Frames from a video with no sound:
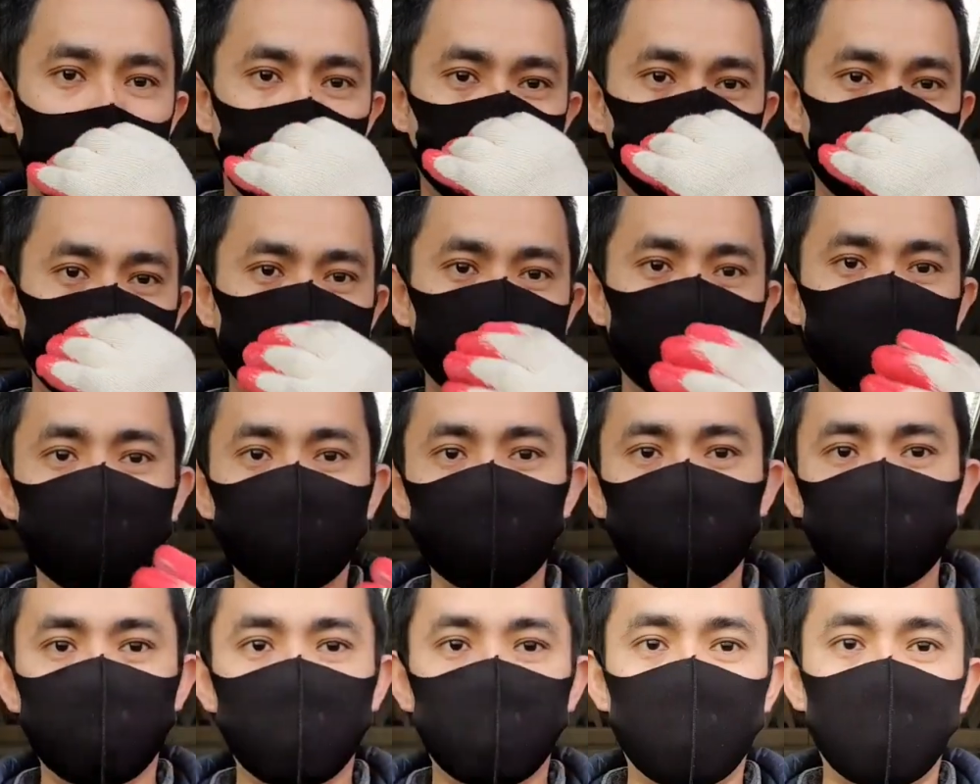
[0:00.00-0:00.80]
doon
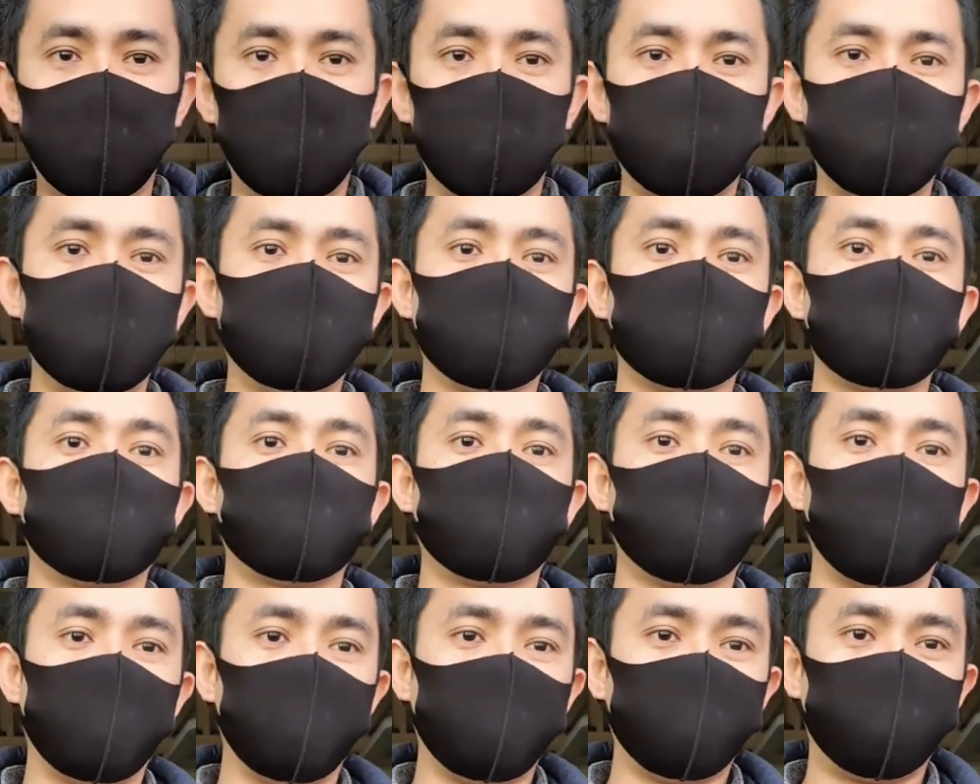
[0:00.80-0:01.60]
mo malalaman
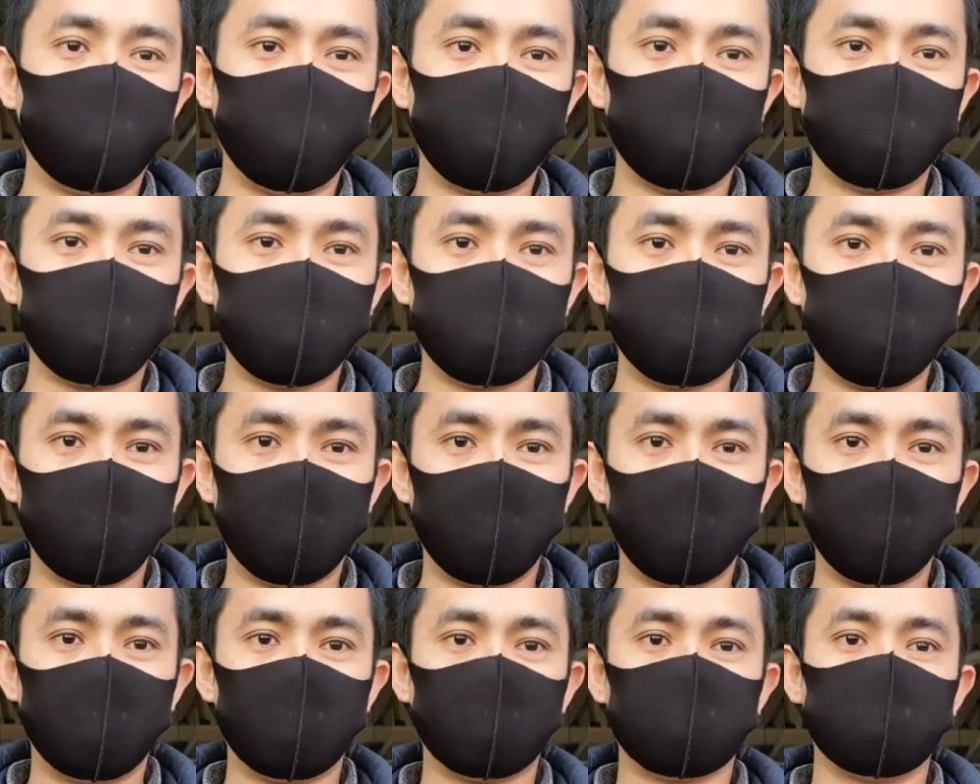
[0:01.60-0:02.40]
kung qualified ka
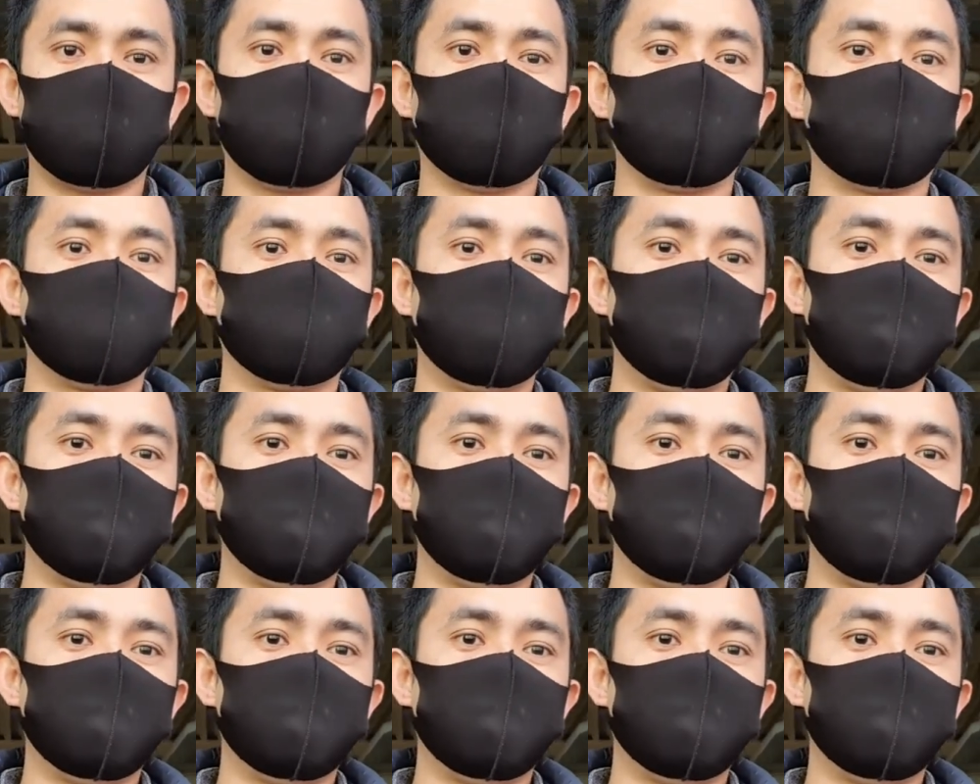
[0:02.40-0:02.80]
ba kung